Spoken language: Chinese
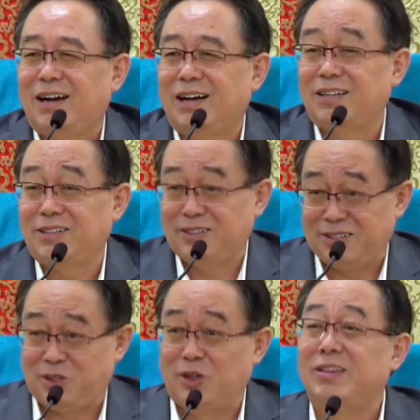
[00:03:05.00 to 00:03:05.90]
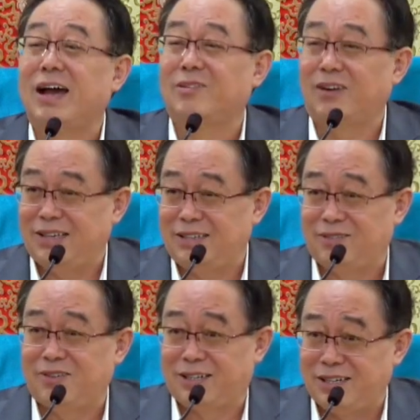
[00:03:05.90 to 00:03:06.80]
啊，这就裙带关
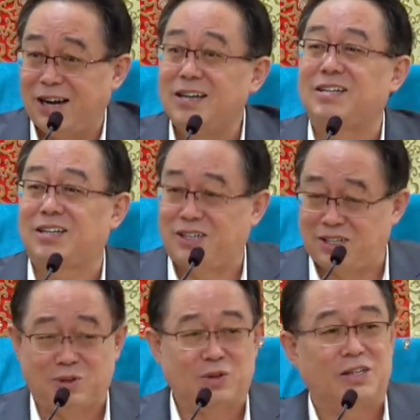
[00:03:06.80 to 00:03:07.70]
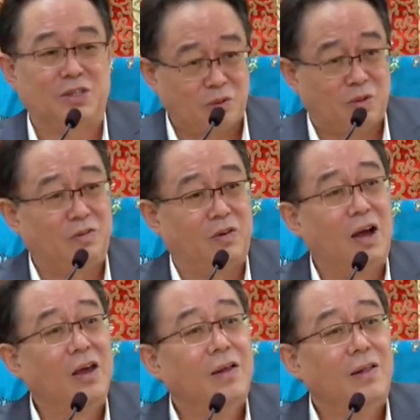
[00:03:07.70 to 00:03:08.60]
系。我认识这个转世活
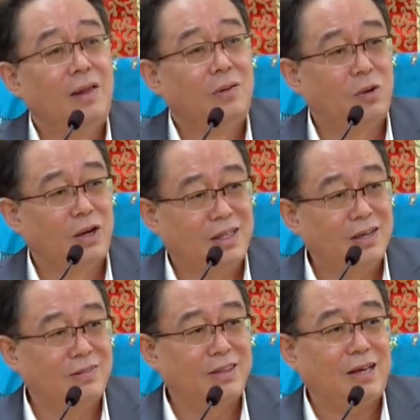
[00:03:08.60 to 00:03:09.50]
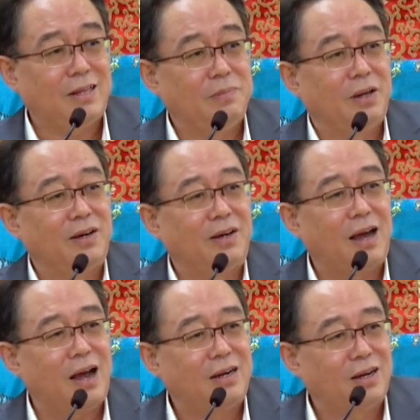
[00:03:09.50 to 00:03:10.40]
佛，我听闻他的名
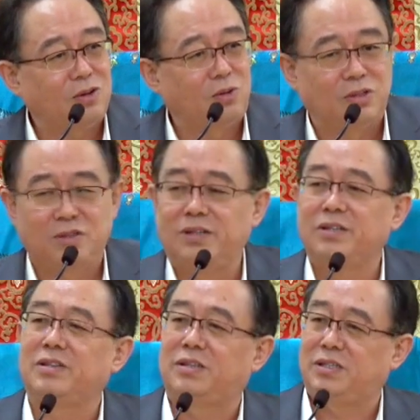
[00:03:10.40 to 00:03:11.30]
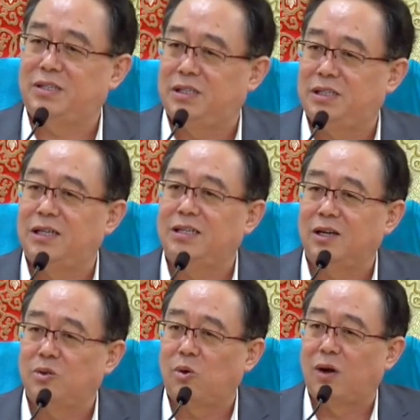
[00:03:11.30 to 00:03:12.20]
了，然后我就能解
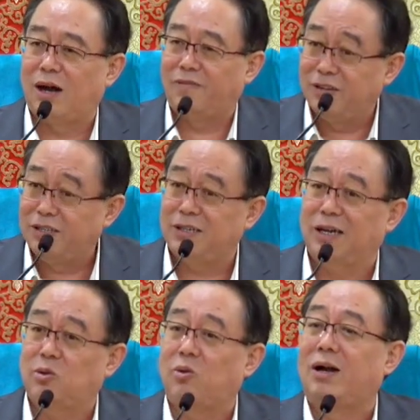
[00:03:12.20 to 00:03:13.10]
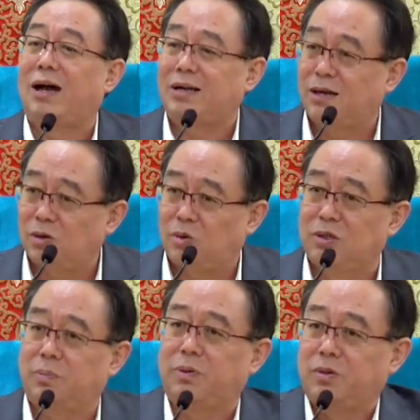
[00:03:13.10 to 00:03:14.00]
解脱了，问解脱了，然后
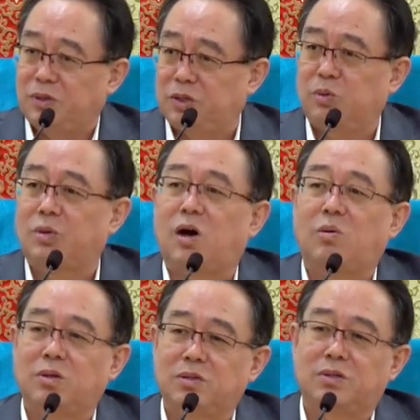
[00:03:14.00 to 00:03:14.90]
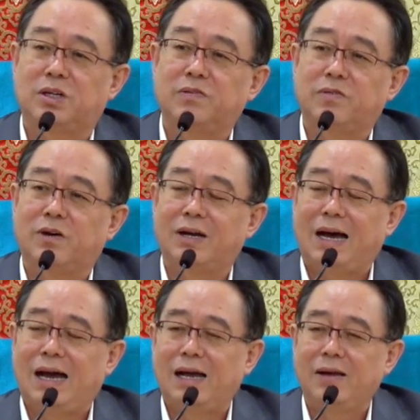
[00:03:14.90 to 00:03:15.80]
我就不用修道，我就成佛
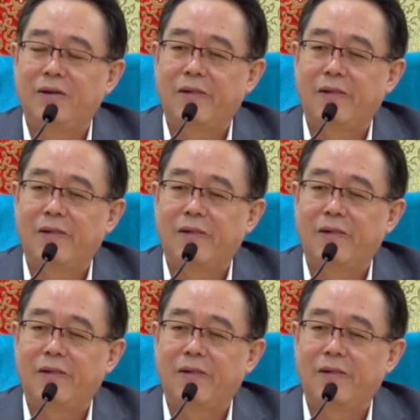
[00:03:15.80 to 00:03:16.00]
了。